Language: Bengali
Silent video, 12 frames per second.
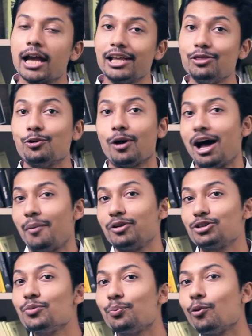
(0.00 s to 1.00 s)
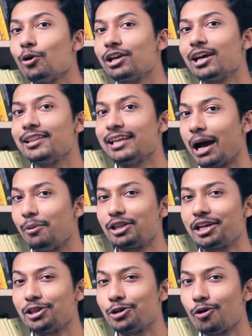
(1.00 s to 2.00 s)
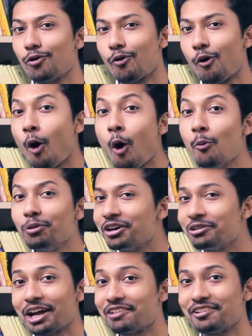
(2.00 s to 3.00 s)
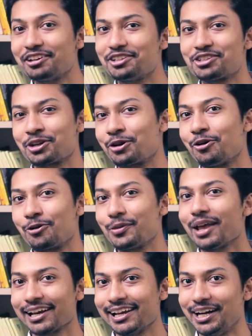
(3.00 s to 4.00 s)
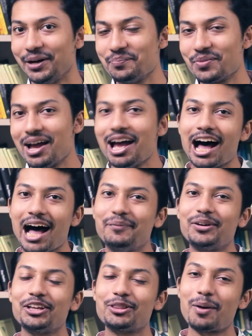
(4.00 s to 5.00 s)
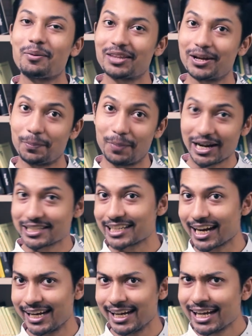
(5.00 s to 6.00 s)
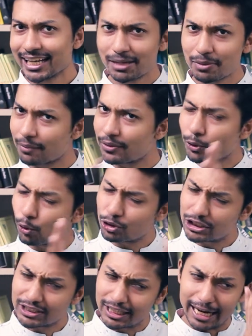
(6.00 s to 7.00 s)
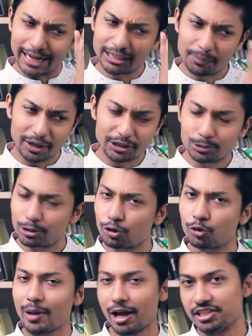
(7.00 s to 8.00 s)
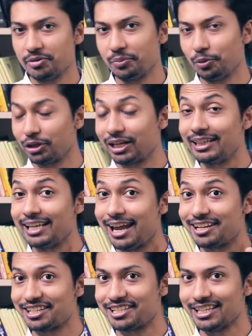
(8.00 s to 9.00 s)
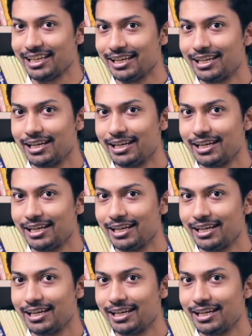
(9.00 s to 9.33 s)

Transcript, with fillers: কিন্তু আমরা যখন পরীক্ষা দিই আমাদের কিন্তু হোম গ্রাউন্ড অ্যাডভান্টেজটা কখনো থাকে না আমরা হয়তো আমাদের বাসায় কিংবা আমাদের কোচিং সেন্টার একটা পার্টিকুলার রুমে আজমেন পরীক্ষা দিয়ে এসেছি